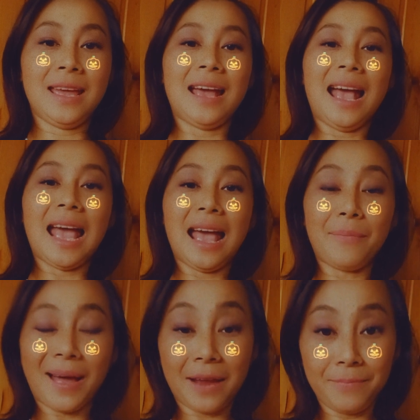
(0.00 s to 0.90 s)
หาอ
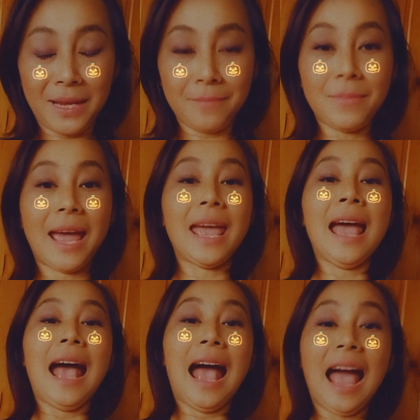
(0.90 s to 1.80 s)
พาร์ตเมนต์ใหม่
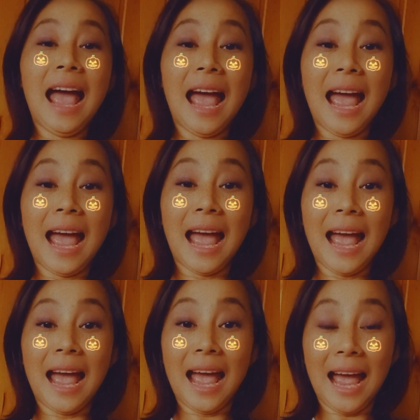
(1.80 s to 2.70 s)
หาหาหา
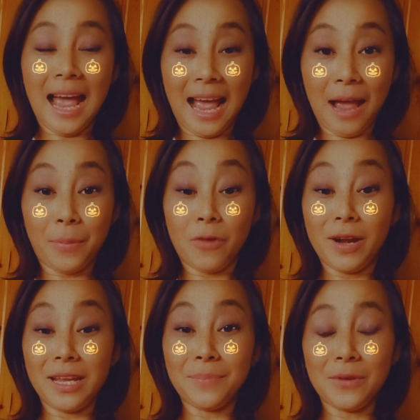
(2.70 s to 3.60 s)
หาหาเพราะวัน
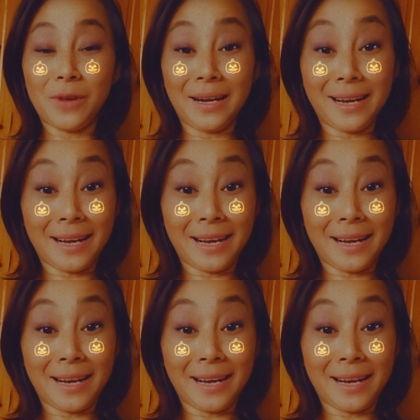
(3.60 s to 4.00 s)
นี้เป็นวัน